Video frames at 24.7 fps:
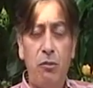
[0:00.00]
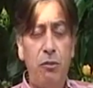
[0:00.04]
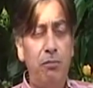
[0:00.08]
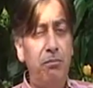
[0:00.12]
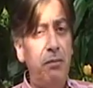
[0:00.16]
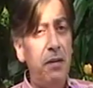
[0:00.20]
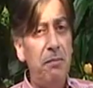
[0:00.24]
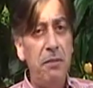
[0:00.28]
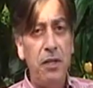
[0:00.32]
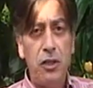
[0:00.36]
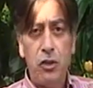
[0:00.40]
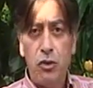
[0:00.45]

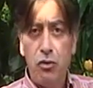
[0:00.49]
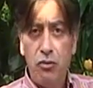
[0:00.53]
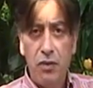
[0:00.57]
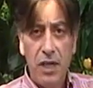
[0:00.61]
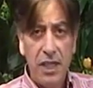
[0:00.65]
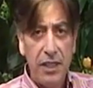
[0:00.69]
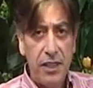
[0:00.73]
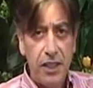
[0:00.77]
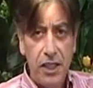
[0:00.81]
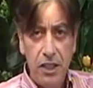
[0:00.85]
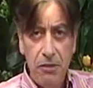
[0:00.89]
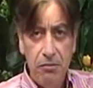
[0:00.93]
Mehmet
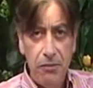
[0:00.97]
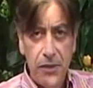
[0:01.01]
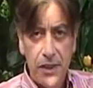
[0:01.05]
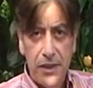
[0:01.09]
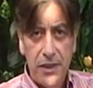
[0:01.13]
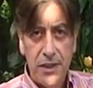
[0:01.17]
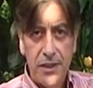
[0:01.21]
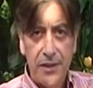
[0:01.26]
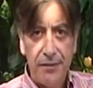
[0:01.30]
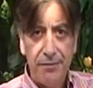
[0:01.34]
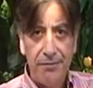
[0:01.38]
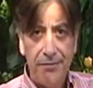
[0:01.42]
Güven
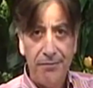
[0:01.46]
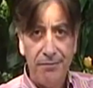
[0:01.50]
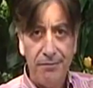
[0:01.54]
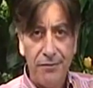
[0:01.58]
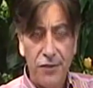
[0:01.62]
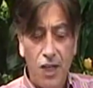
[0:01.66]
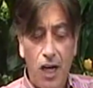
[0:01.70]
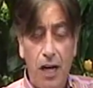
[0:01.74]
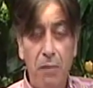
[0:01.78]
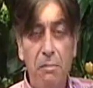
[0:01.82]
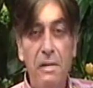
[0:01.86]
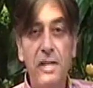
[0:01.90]
kimdir?
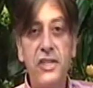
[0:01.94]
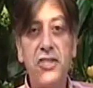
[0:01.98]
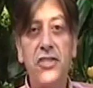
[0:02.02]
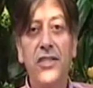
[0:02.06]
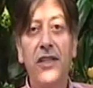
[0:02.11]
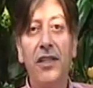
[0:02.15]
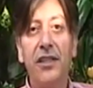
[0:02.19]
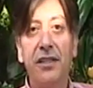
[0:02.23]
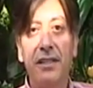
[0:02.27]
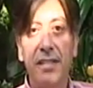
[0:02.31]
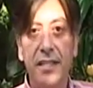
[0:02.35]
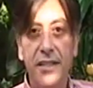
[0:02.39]

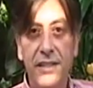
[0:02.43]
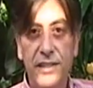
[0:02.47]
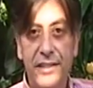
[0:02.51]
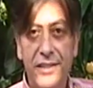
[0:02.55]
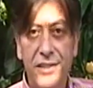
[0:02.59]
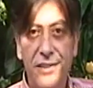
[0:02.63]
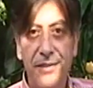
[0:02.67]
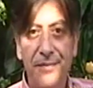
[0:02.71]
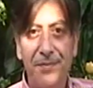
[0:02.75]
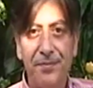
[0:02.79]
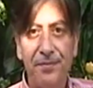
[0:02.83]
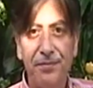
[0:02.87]
Amaçları
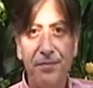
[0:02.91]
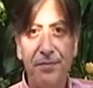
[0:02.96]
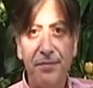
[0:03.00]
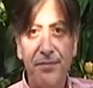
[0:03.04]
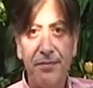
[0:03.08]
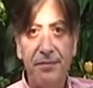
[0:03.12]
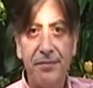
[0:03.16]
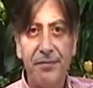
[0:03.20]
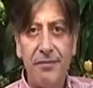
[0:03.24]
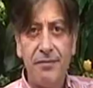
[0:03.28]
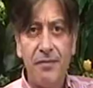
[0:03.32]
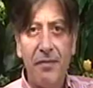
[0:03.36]
nedir?
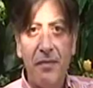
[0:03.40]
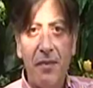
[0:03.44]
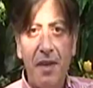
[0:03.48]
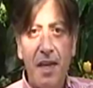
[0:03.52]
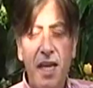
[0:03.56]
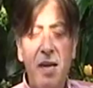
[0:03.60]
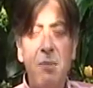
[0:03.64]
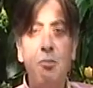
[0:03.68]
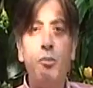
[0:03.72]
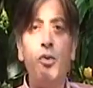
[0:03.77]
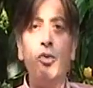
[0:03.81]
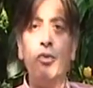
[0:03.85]

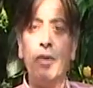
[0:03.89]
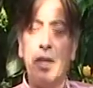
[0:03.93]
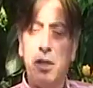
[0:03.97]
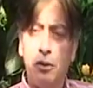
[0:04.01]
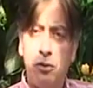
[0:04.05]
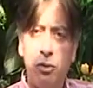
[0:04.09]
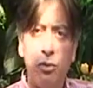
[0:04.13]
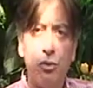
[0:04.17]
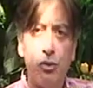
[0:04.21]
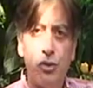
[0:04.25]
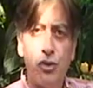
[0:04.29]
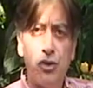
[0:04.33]
Bunları
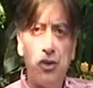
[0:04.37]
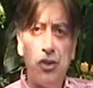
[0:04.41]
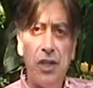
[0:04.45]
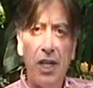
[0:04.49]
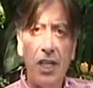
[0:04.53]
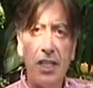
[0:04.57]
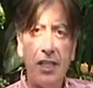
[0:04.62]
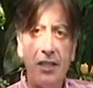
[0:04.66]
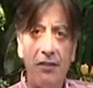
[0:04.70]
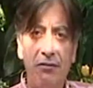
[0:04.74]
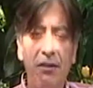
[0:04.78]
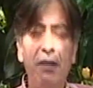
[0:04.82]

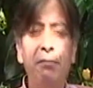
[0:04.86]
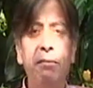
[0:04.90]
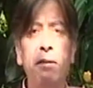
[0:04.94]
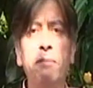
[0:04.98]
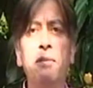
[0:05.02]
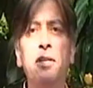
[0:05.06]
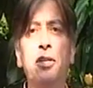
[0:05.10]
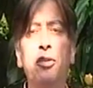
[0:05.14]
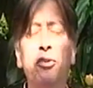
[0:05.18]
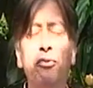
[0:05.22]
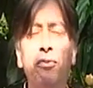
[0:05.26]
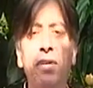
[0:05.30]
konuşacağız ve
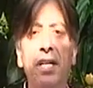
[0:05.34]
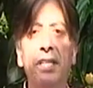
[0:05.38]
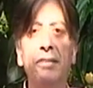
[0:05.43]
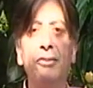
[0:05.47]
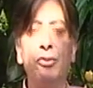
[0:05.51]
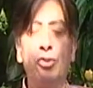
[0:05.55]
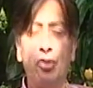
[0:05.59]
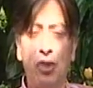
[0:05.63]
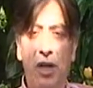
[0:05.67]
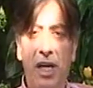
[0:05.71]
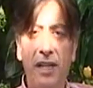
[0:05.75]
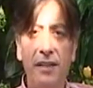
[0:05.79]
Mehmet Güven
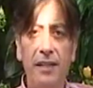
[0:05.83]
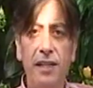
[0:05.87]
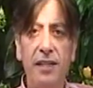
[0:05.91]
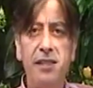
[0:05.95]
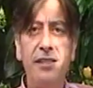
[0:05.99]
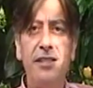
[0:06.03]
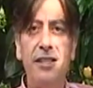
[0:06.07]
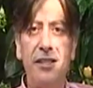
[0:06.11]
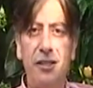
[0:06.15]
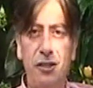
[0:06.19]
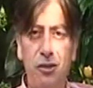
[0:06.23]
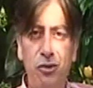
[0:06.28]
şu anda
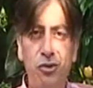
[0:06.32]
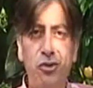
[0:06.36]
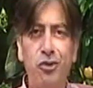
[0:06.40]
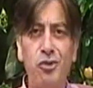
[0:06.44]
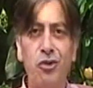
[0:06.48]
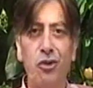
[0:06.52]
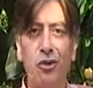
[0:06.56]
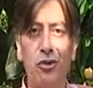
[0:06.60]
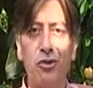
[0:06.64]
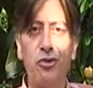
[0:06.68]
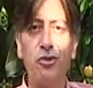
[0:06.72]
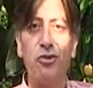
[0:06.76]
Sesi
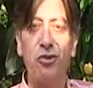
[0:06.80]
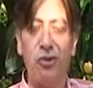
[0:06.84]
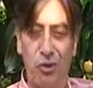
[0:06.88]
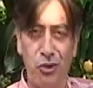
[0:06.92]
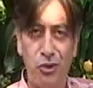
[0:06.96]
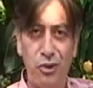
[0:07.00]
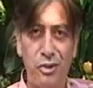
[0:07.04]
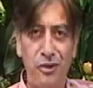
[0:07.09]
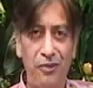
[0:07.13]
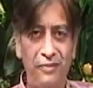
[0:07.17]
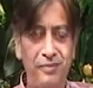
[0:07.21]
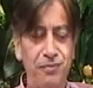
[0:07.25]
Düşünüyoruz'un
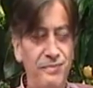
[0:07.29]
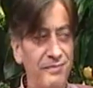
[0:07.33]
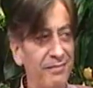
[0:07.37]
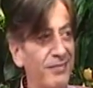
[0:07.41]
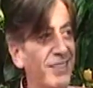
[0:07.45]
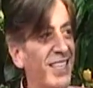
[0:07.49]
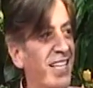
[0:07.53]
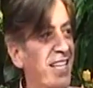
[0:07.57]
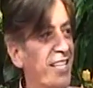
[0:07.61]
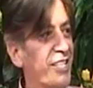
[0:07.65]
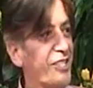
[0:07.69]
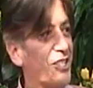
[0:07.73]
konuğu.
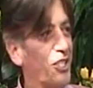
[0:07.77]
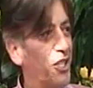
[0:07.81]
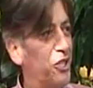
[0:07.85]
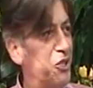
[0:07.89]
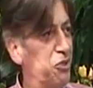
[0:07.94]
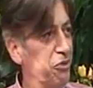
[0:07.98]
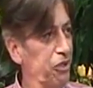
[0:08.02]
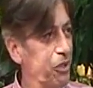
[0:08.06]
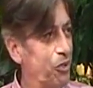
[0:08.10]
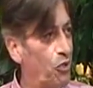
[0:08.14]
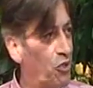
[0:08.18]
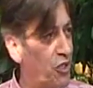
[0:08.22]
Sayın
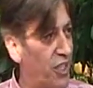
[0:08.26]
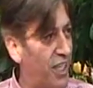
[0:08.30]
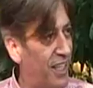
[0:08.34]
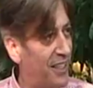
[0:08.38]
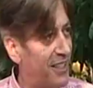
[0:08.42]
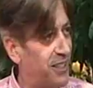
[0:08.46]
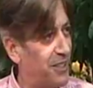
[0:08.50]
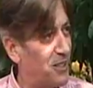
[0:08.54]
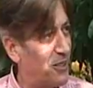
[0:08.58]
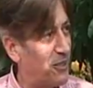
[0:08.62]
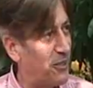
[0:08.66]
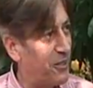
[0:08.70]
Güven hoş
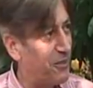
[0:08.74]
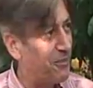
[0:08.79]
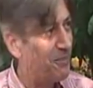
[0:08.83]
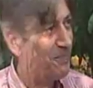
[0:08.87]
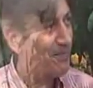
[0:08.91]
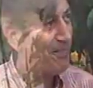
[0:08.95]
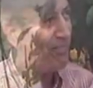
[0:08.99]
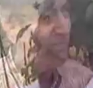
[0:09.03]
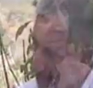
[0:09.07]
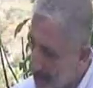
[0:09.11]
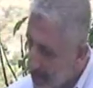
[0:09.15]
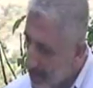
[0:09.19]
geldiniz diyorum. Hoş
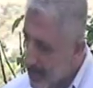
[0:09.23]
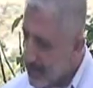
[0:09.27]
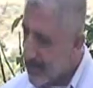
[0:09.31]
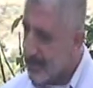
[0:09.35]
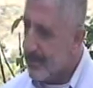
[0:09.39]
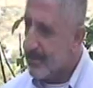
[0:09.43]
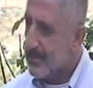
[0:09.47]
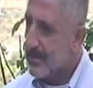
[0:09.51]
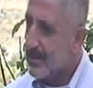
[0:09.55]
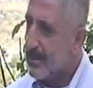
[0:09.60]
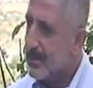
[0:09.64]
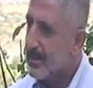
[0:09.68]
bulduk.
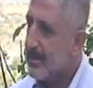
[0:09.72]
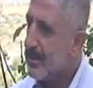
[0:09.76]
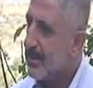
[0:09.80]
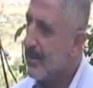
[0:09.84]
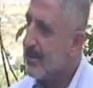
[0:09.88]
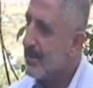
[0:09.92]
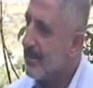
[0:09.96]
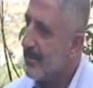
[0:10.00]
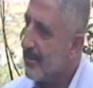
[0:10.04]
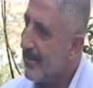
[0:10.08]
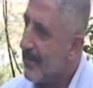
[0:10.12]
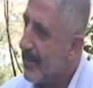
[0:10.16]

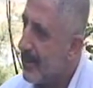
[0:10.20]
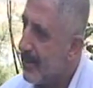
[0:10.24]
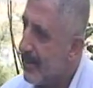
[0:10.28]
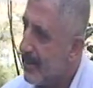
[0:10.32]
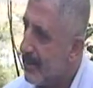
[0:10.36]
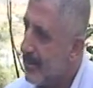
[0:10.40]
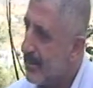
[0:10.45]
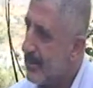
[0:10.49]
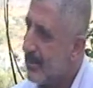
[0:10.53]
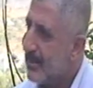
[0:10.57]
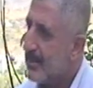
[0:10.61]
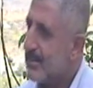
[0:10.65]

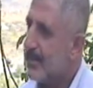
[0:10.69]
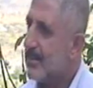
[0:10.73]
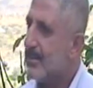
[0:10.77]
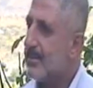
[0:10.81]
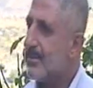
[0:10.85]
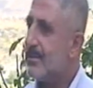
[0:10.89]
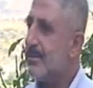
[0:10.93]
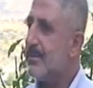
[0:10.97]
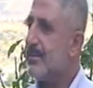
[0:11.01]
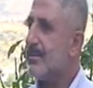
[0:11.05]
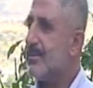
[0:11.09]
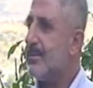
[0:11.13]
Sizden duymak
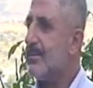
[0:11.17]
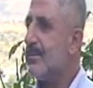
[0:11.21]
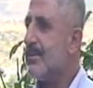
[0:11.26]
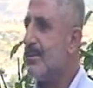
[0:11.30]
istiyorum.